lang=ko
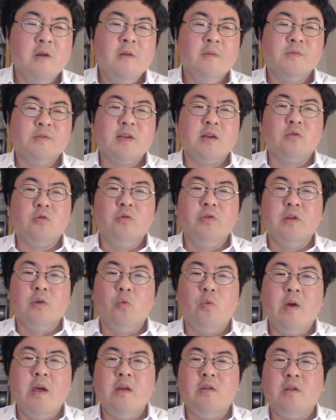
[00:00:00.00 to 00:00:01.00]
자 그런데
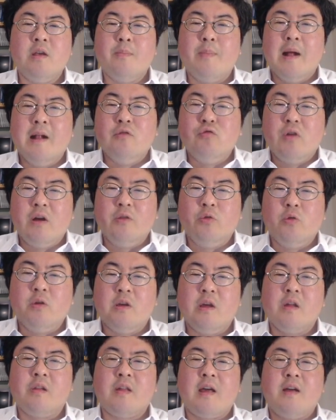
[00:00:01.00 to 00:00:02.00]
왜 이렇게 말도 안
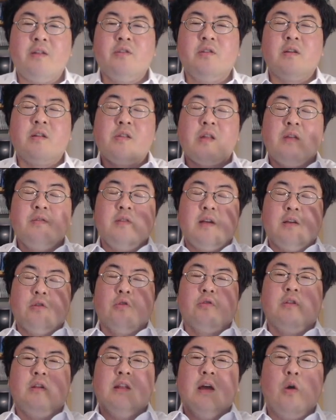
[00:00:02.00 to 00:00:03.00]
되게 싼
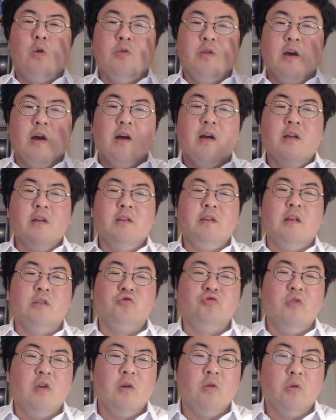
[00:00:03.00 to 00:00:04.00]
가격들이 나오냐 이게
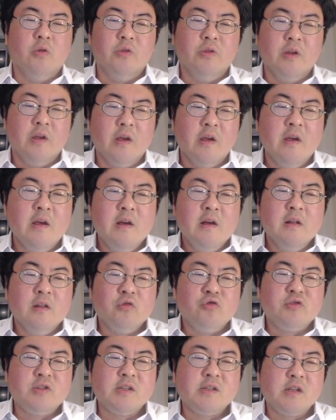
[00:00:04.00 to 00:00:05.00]
중요한 건데
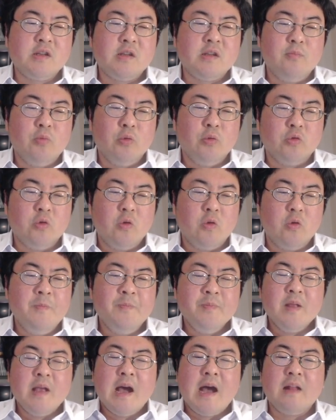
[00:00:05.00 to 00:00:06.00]
투자자들은 보통
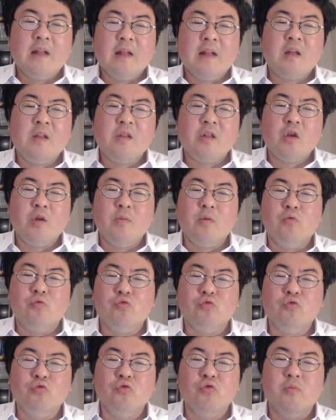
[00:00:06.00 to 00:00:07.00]
핫한 산업에
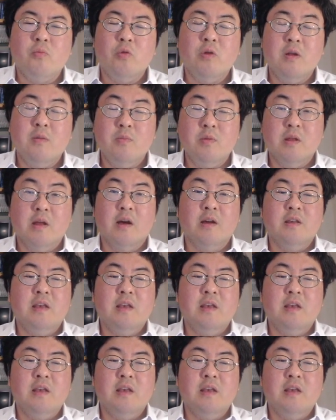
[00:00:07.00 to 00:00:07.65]
우르르 몰립니다.